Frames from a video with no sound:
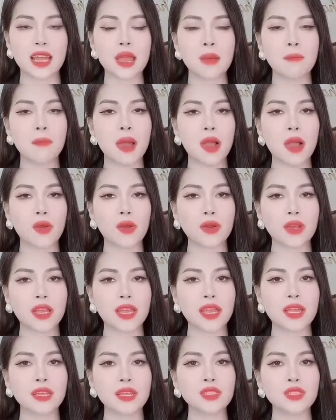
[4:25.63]
mà còn
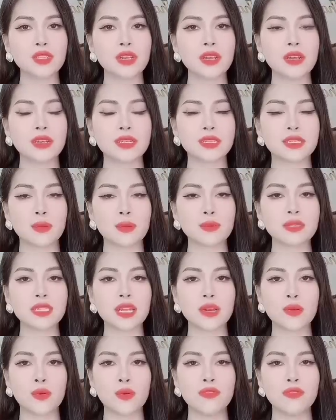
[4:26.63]
khiến cho đời sống chăn
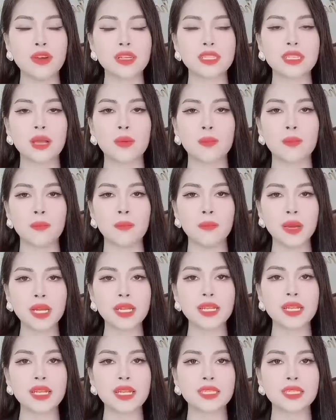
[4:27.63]
gối vợ chồng mất
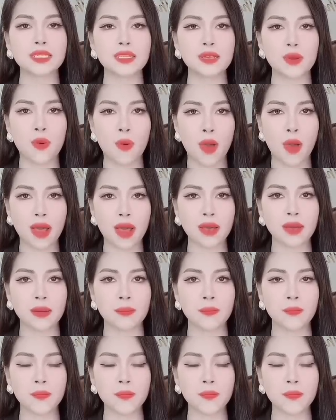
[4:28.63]
đi sự hòa hợp.